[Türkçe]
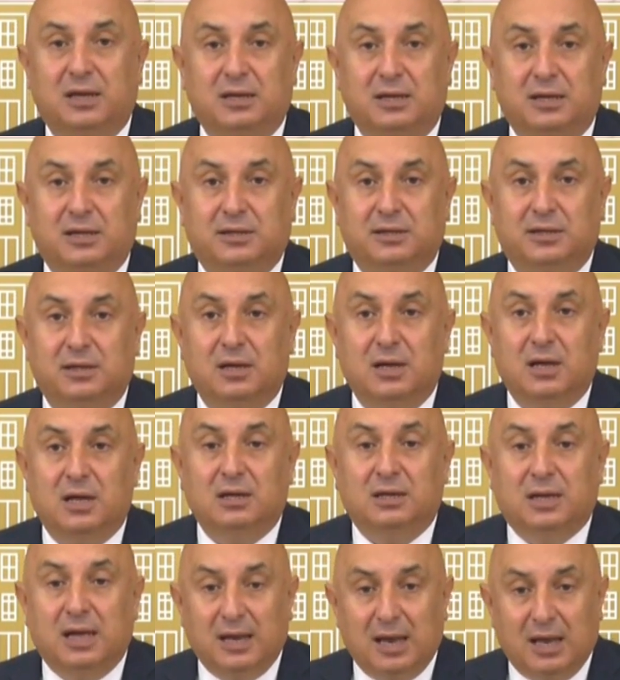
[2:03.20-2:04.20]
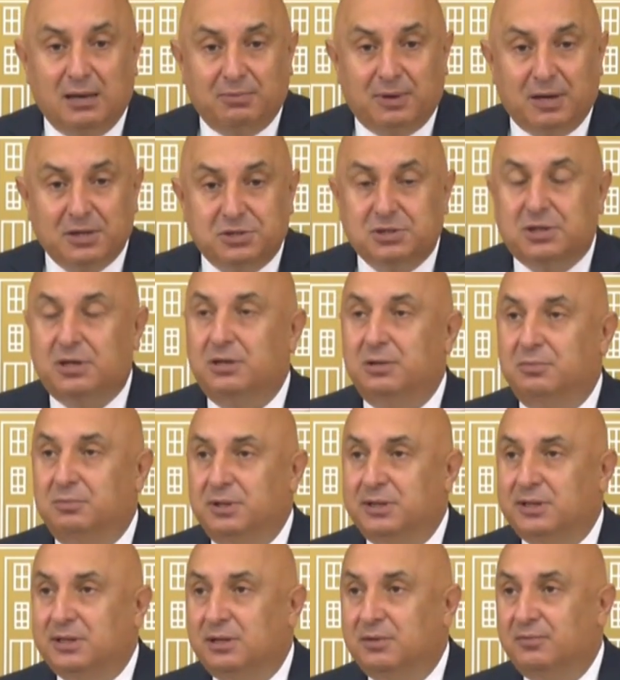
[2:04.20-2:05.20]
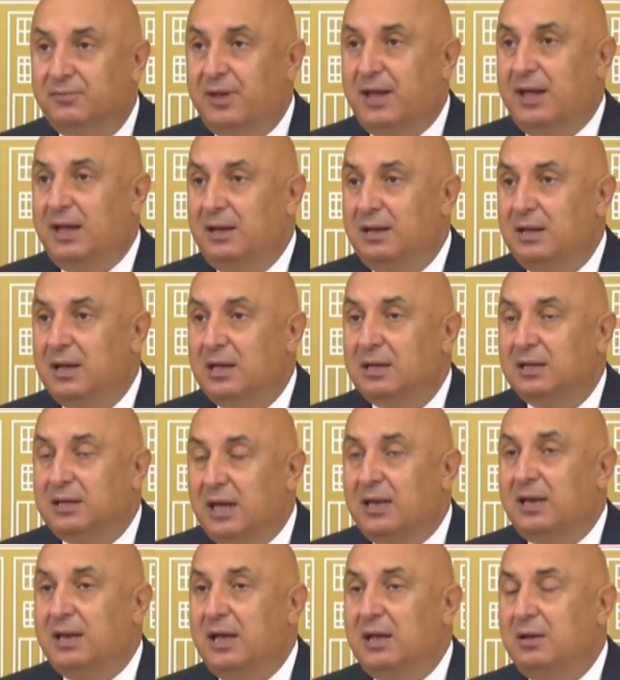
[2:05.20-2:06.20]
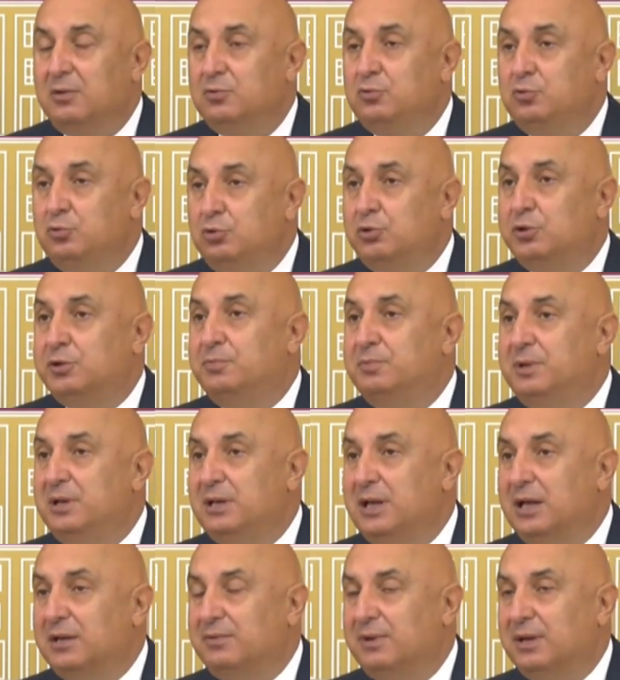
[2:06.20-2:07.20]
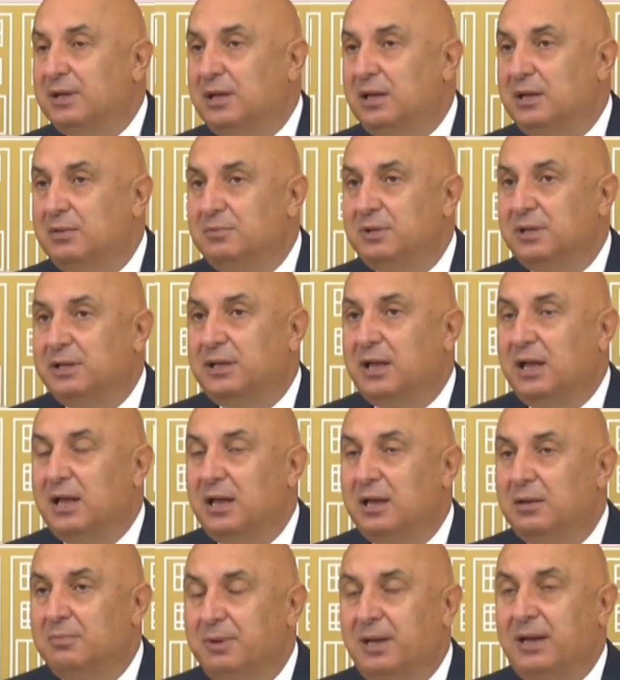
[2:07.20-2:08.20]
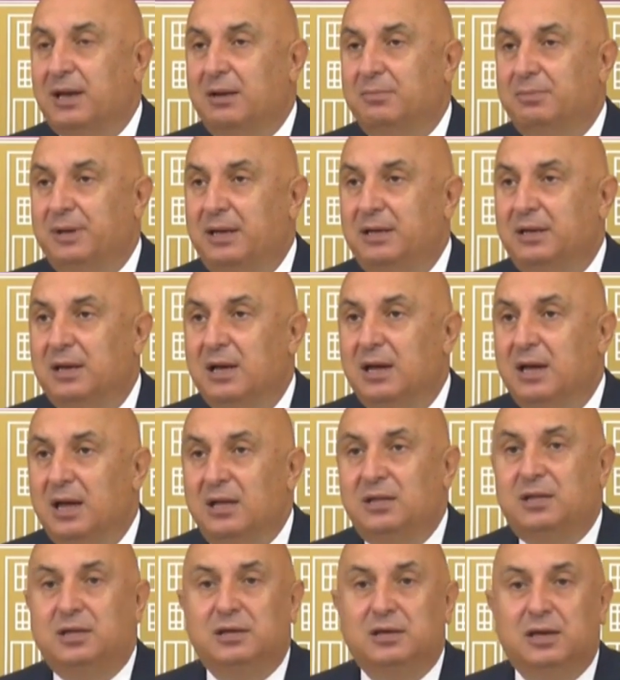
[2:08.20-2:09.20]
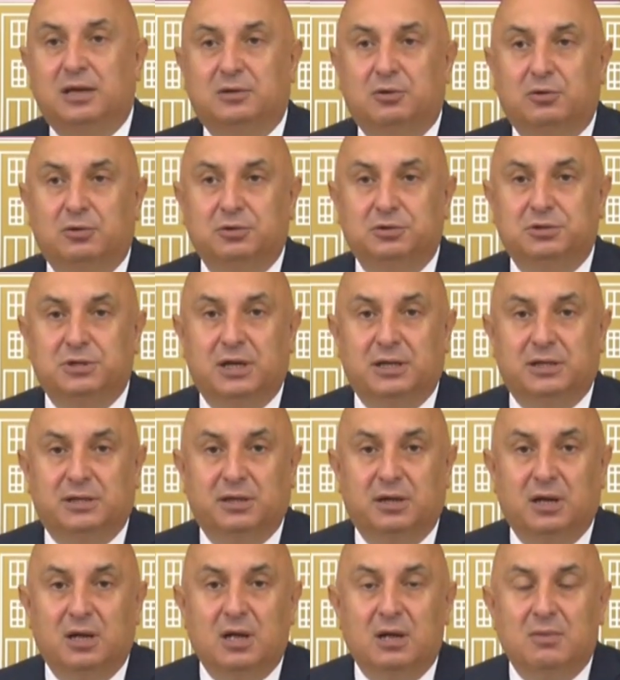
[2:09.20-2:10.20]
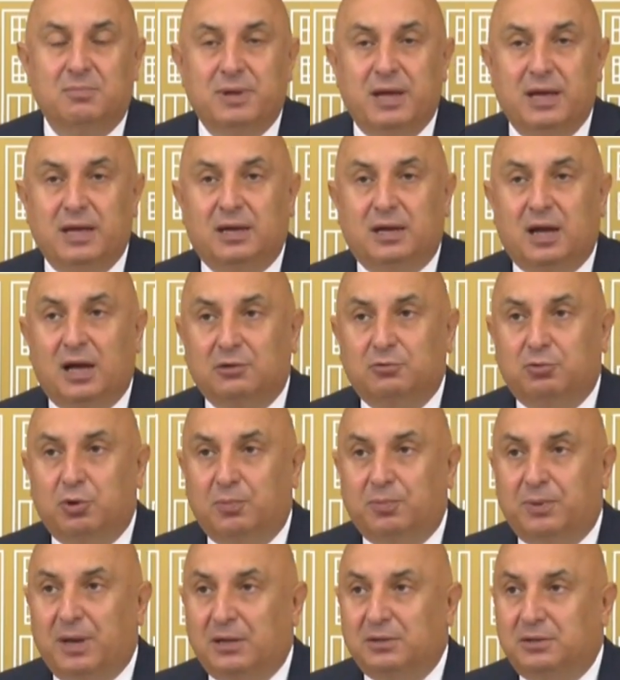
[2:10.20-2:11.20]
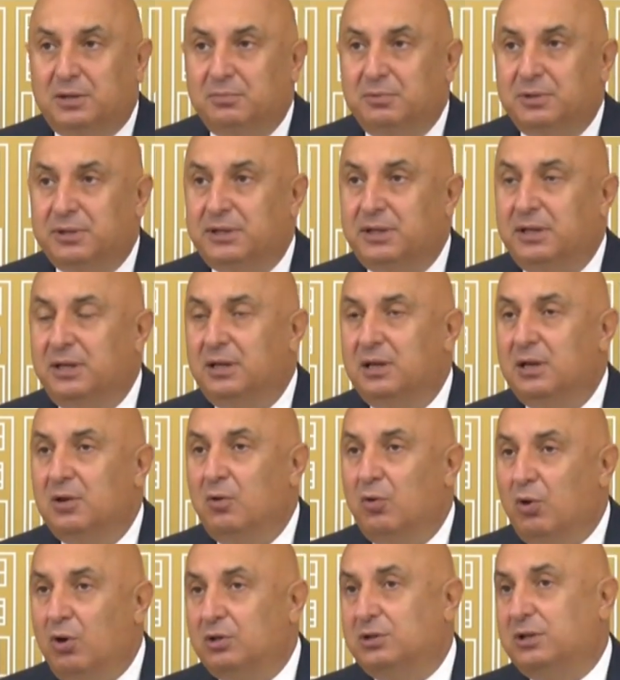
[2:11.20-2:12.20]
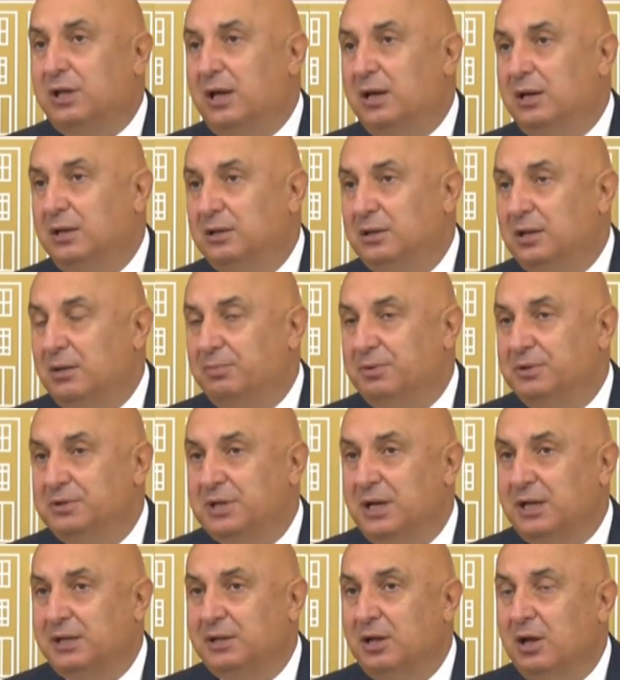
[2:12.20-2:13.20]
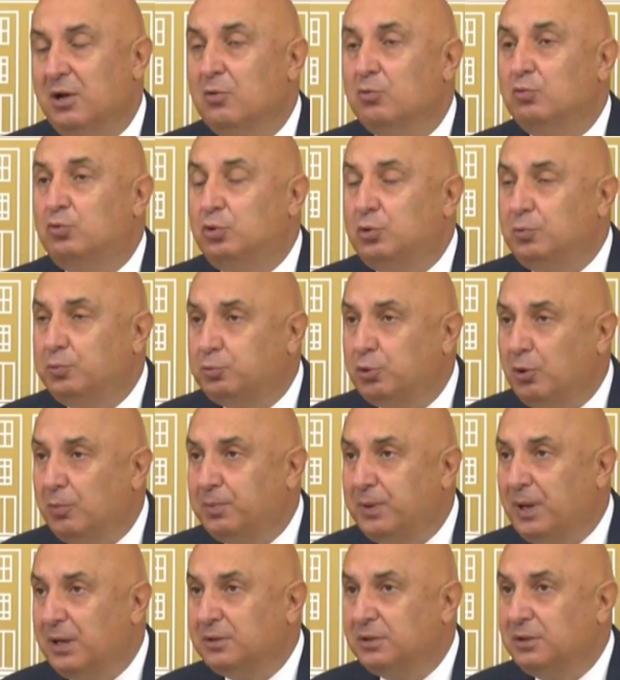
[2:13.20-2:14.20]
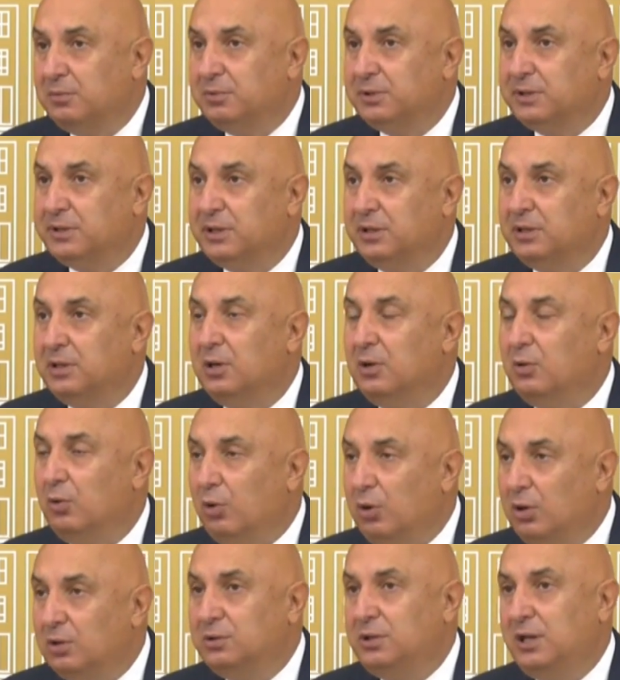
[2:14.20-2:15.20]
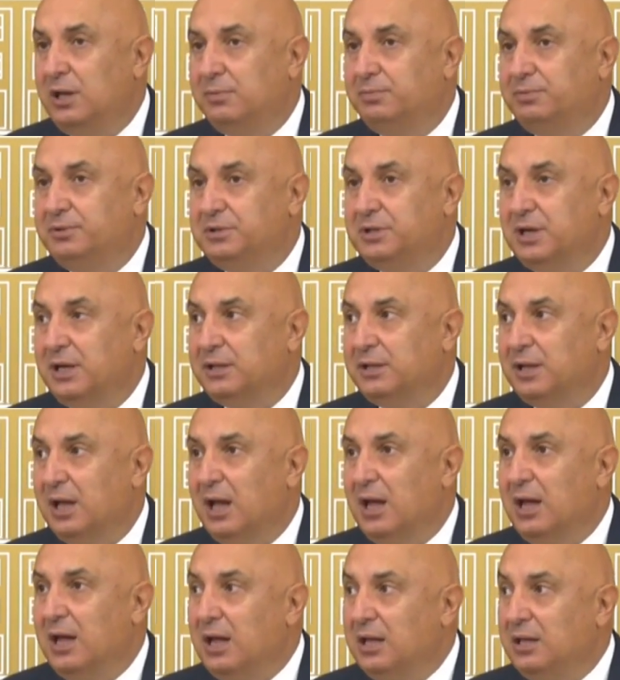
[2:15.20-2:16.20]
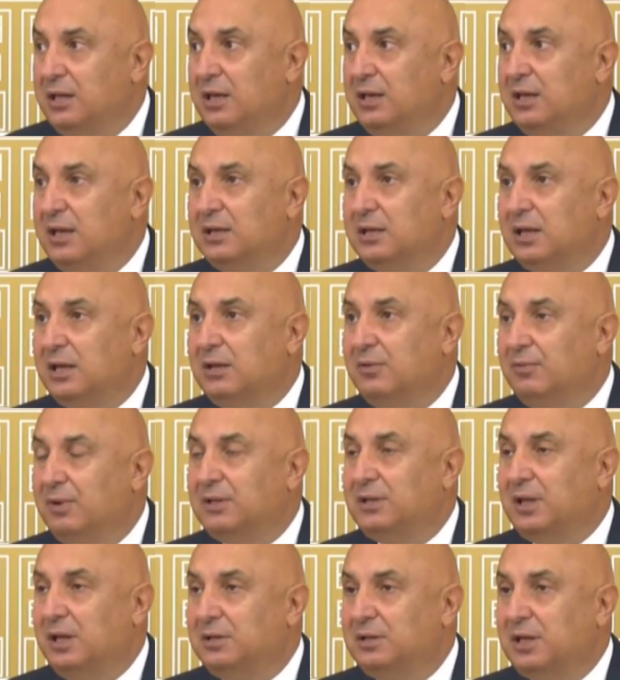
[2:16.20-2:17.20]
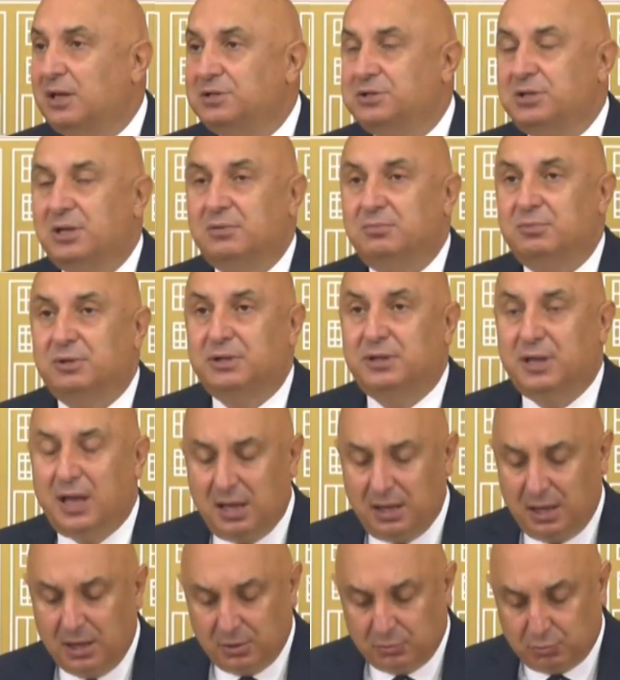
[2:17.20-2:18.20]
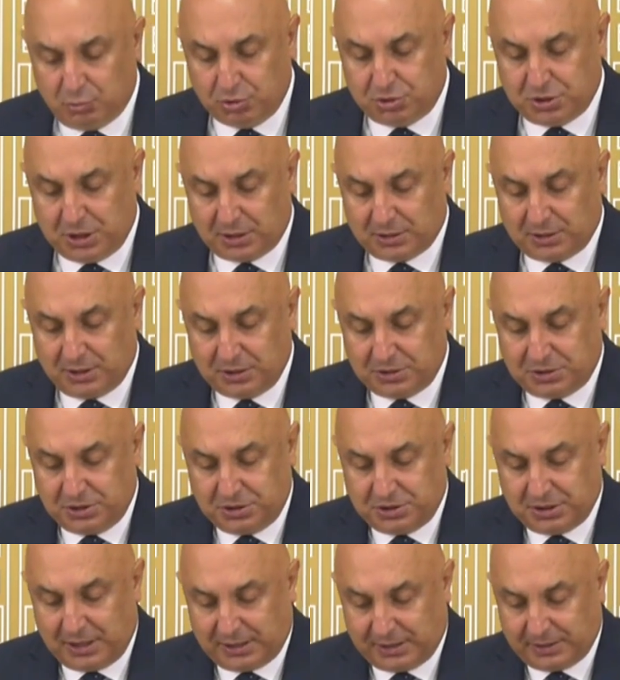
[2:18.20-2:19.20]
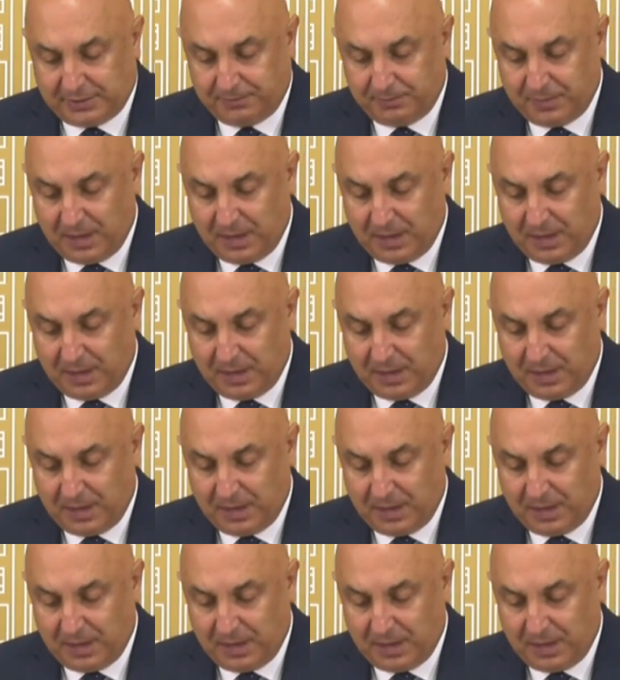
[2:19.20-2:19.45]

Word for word: değil, Genel Başkanımız ve gene 100 milletvekilimizle beraber Edirne'de olacağız. MK toplantımızı orada yapacağız. Grup toplantımızı orada yapacağız. Edirne'deki vatandaşlarımızla kucaklaşacağız.